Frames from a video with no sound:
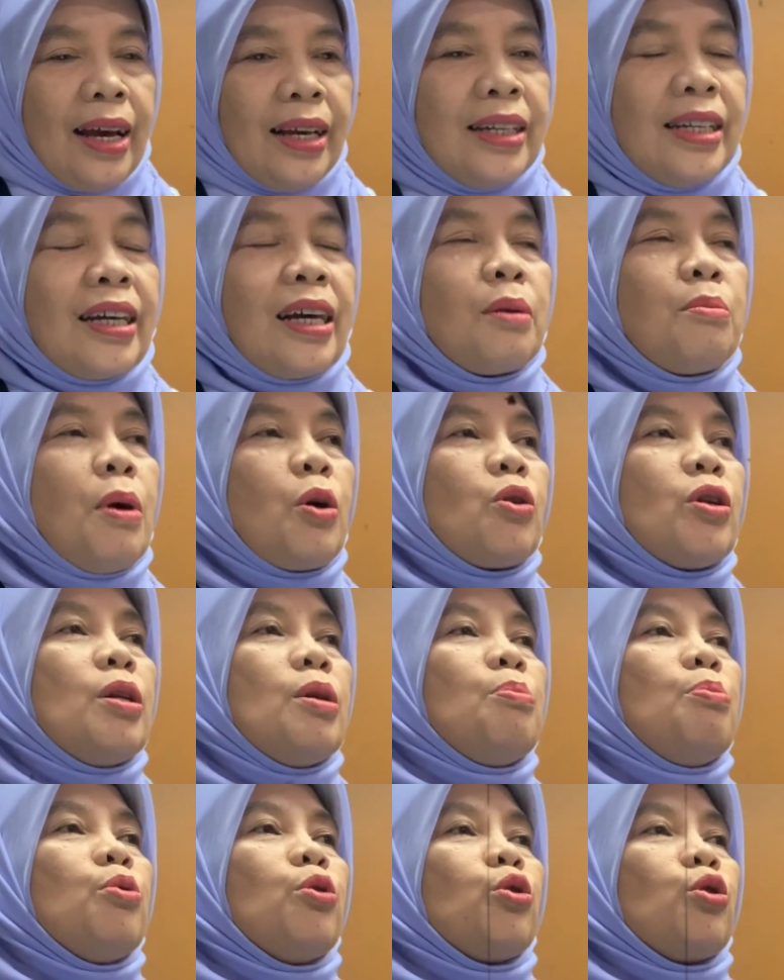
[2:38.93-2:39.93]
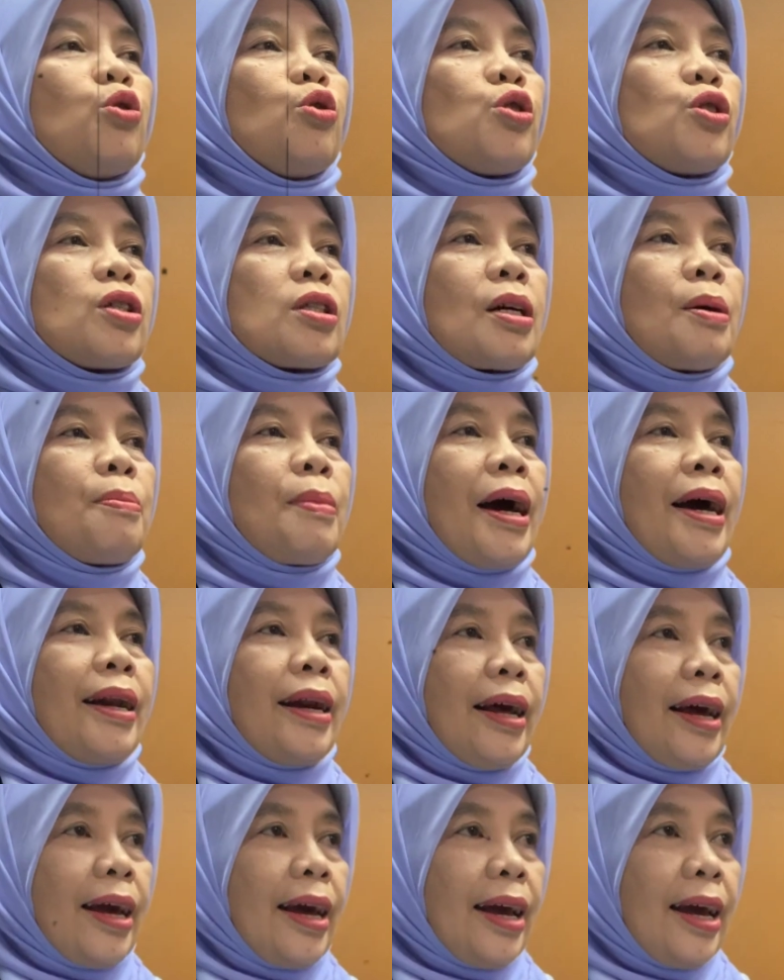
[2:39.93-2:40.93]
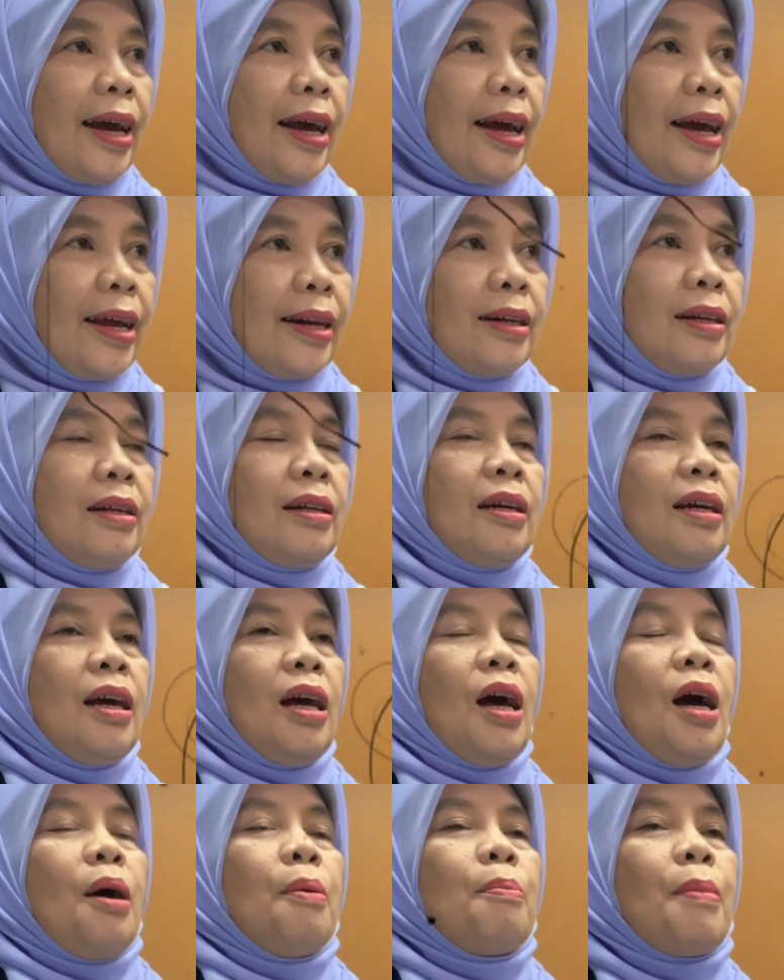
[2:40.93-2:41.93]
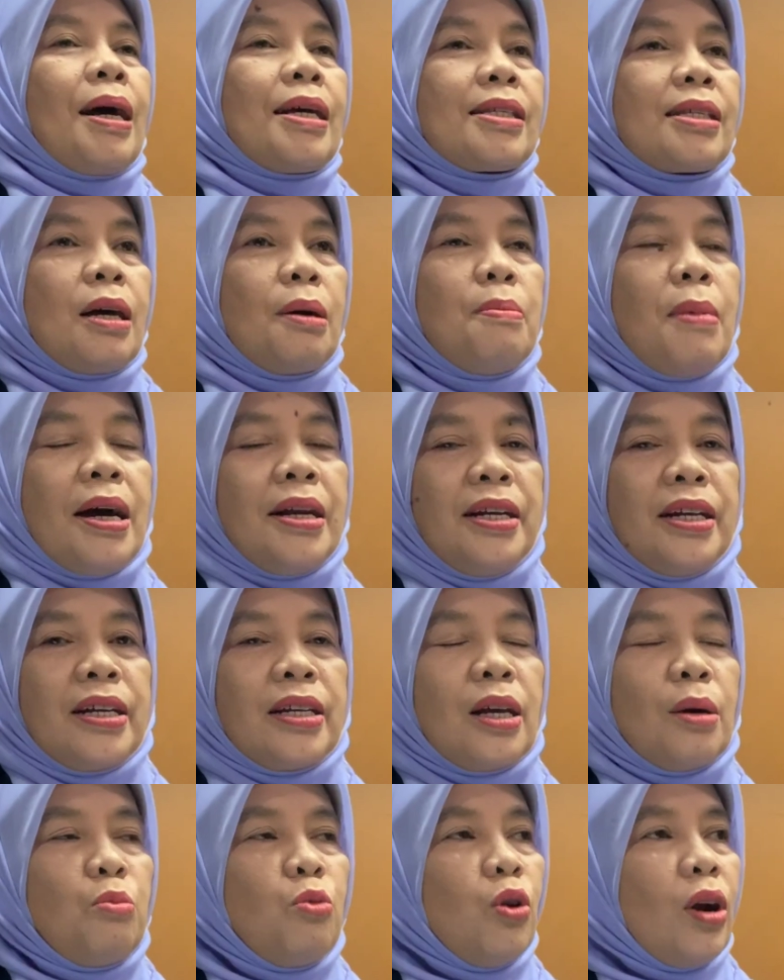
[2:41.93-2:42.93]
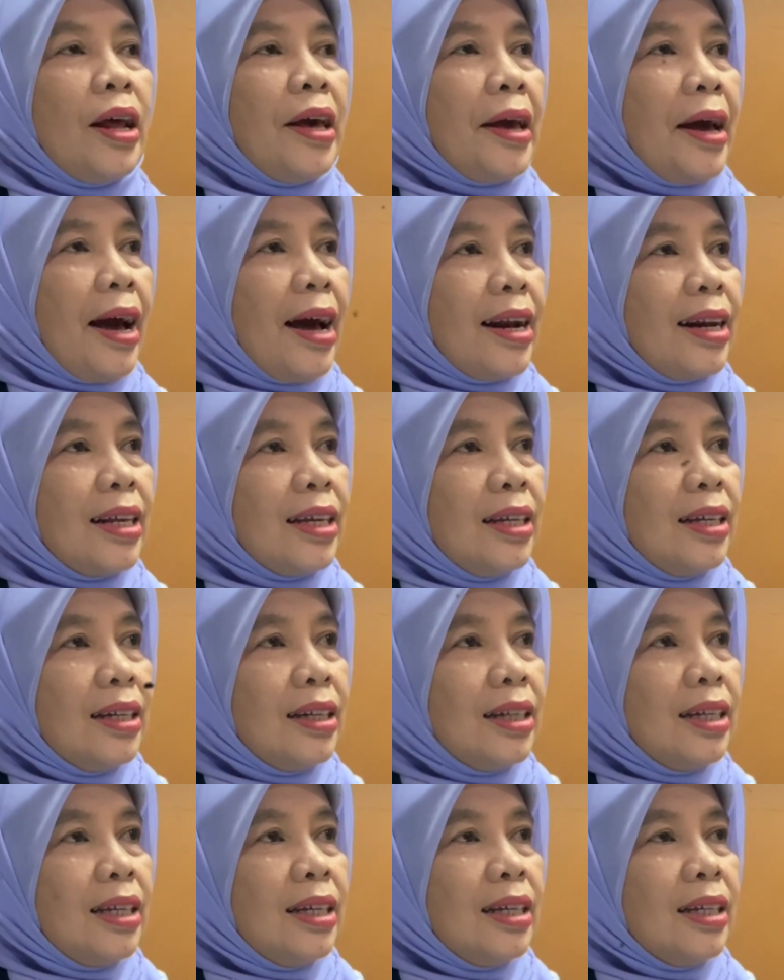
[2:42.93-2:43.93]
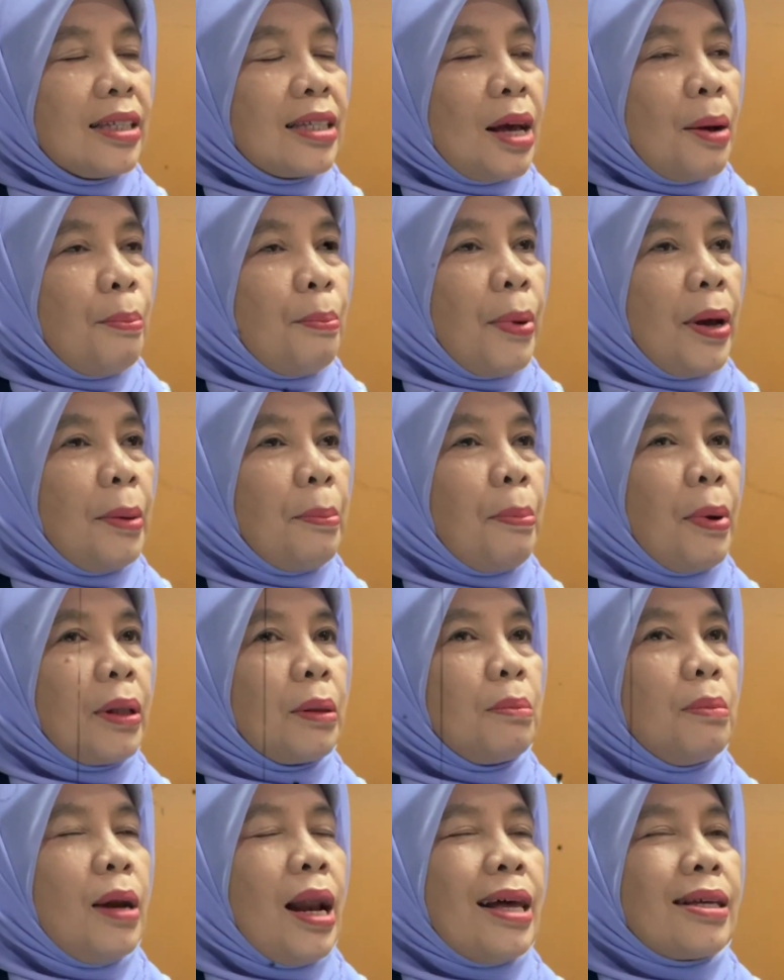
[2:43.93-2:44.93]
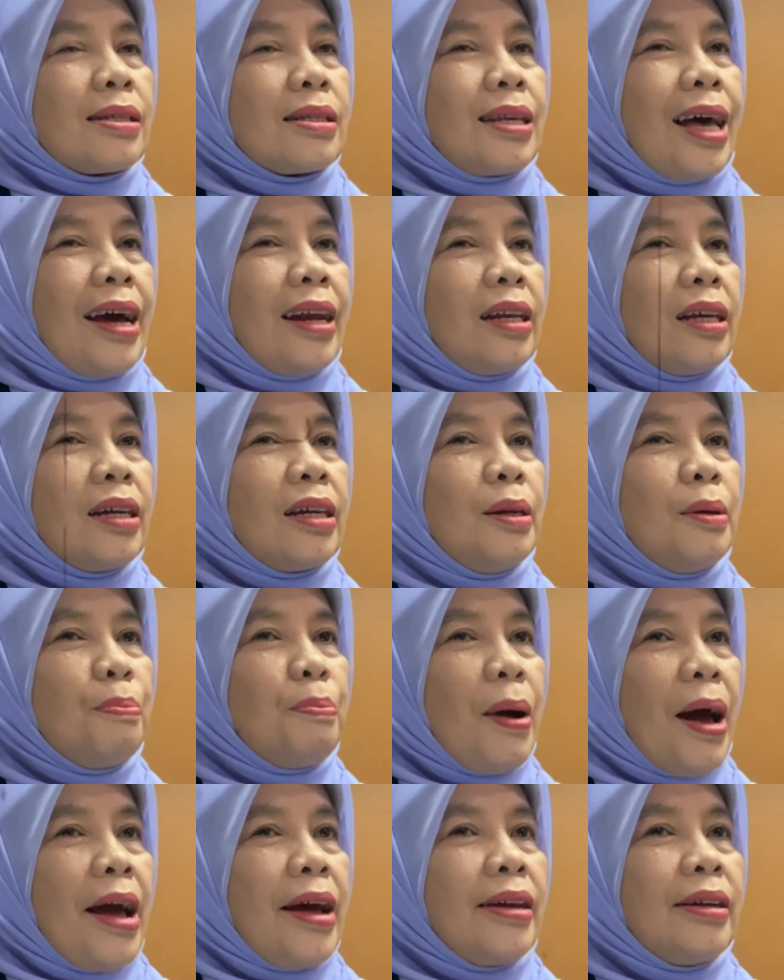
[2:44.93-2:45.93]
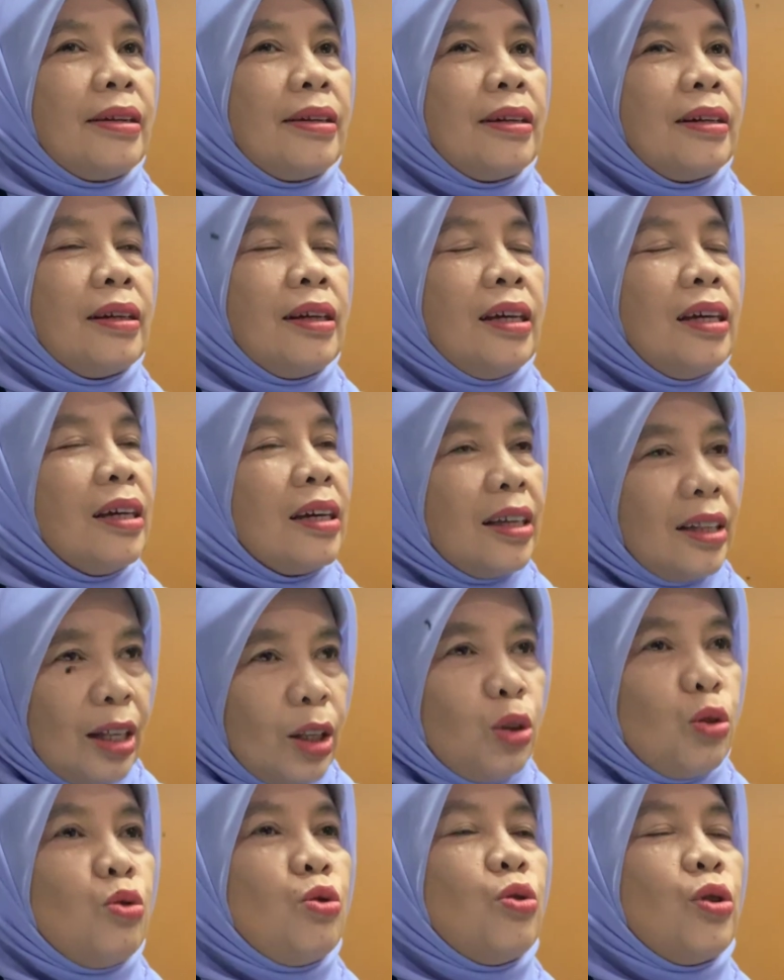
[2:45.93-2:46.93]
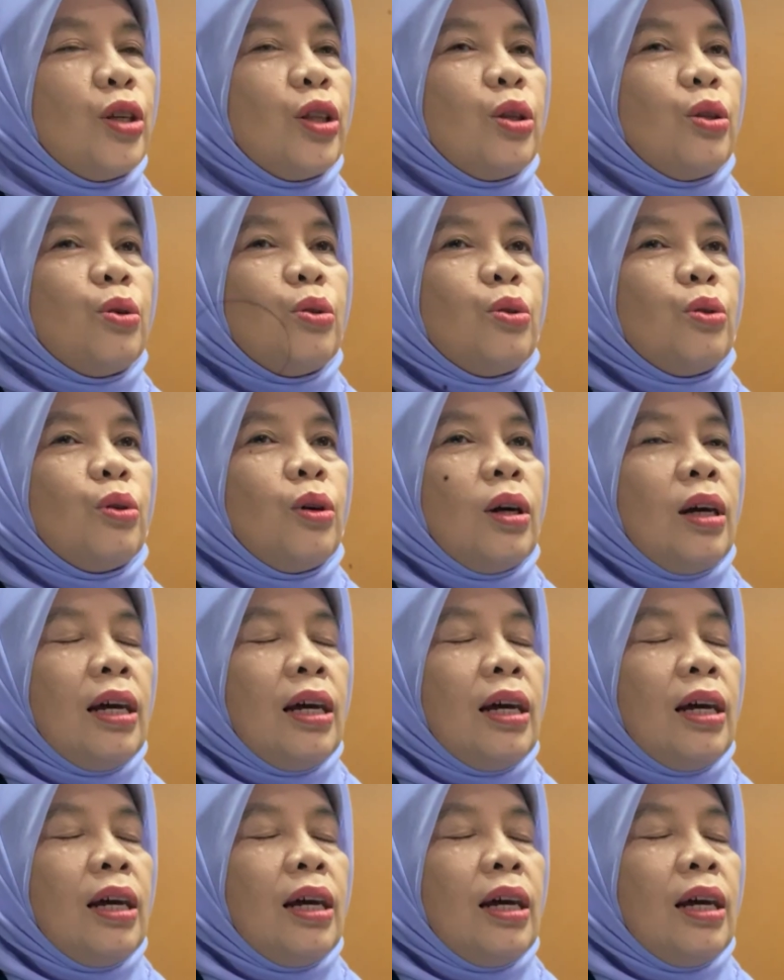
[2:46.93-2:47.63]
ini kan baru diputus hmm. kemarin masa bandingnya mulai hari ini sampai 14 hari ke depan. Kita tunggu itu.